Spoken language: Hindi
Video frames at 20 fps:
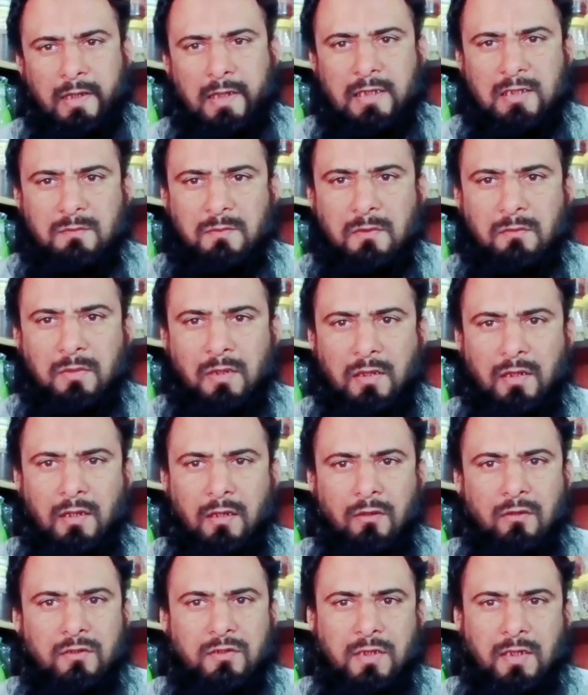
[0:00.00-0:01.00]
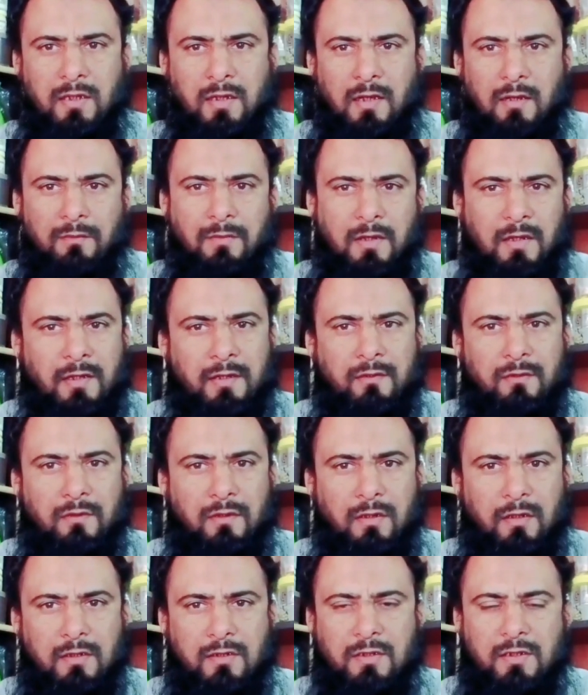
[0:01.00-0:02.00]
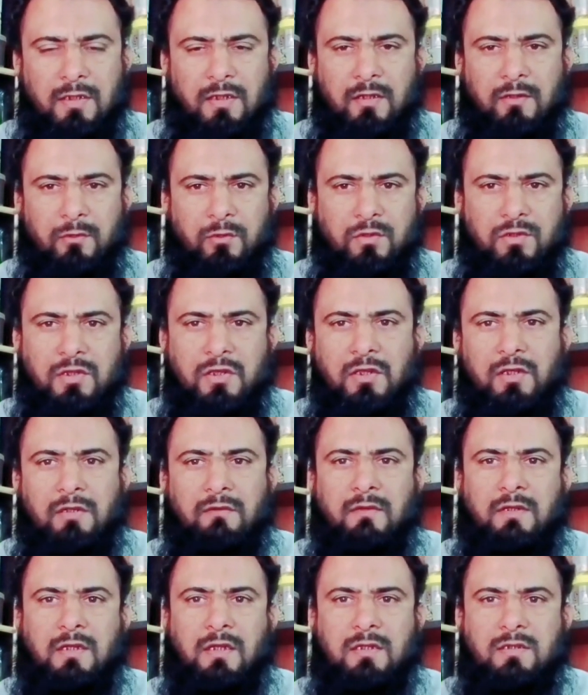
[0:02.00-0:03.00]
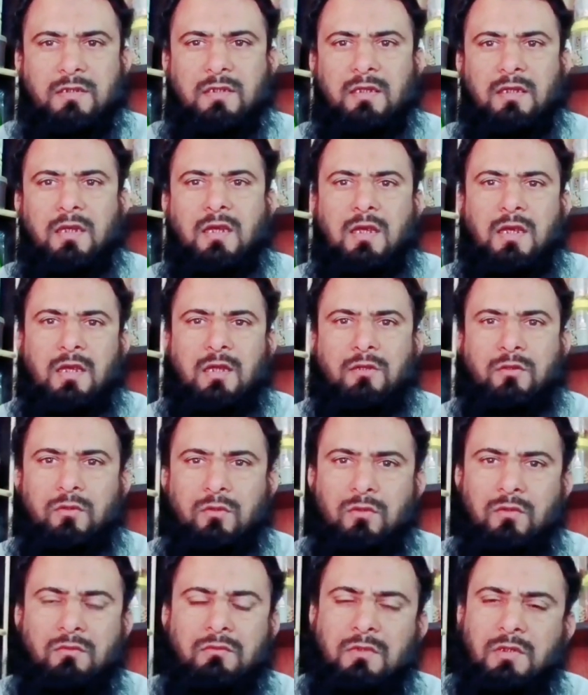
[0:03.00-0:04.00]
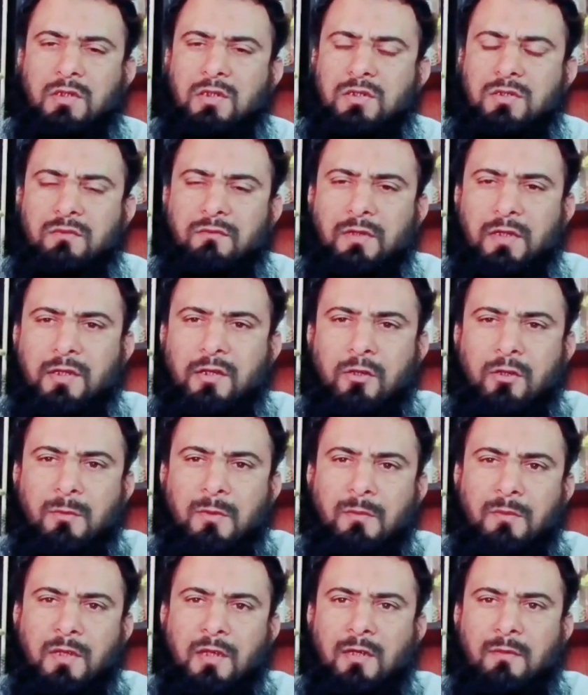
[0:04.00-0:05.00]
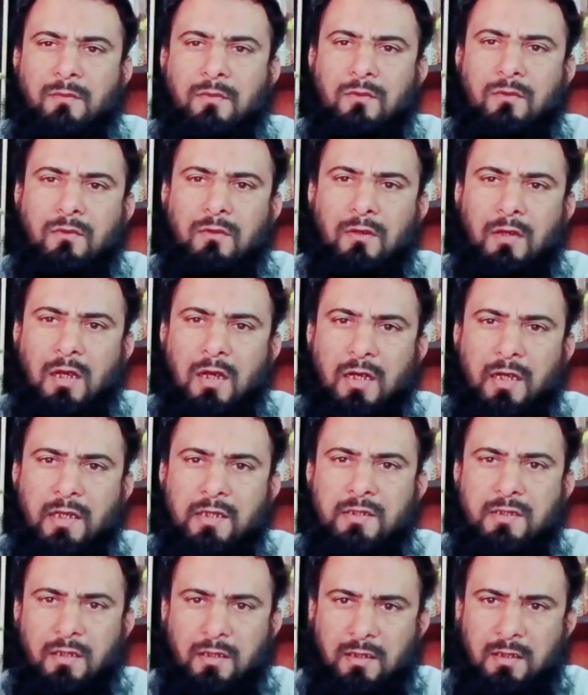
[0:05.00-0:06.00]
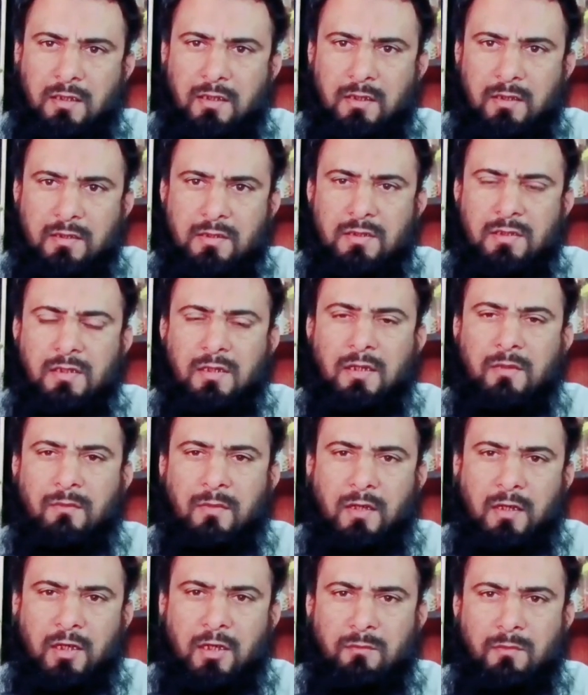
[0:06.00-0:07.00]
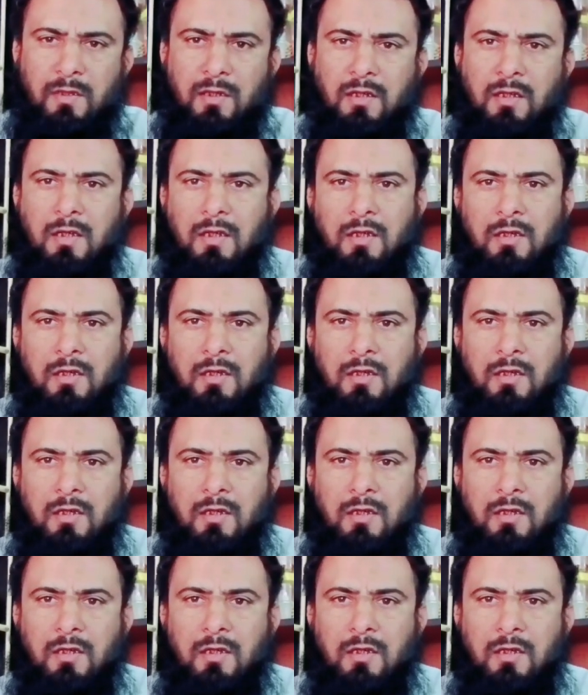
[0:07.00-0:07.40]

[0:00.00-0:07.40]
गैस भी बनना और सर का भारी होना इसी तरह खुश्की की वजह से तो इस वीडियो में मैं आपको आगे चलकर इसी के बारे में